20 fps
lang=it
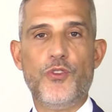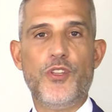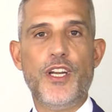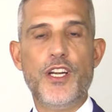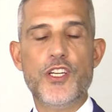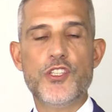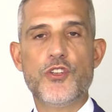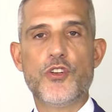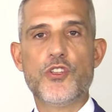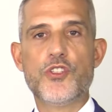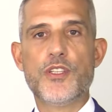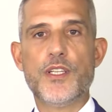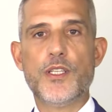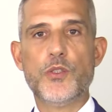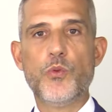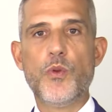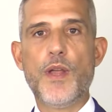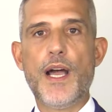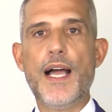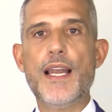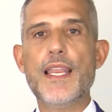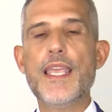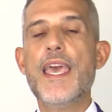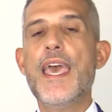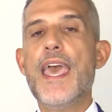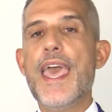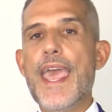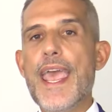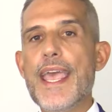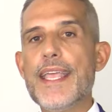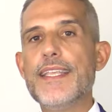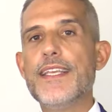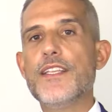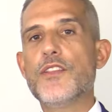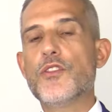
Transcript: delle risorse naturali e di